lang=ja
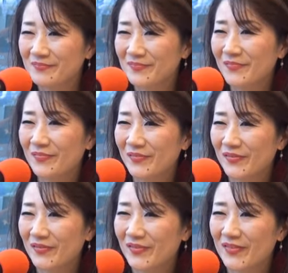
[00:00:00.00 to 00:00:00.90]
素晴らしい
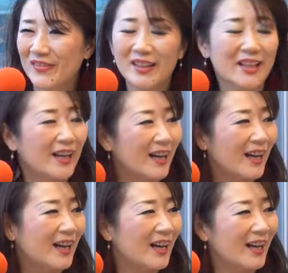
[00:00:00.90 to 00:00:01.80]
です
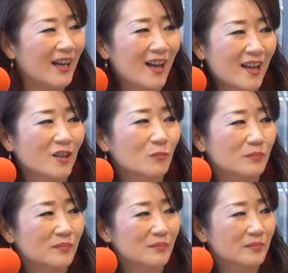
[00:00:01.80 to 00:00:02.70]
ね。元気づけ
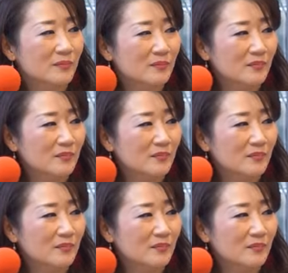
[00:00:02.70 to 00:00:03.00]
てやって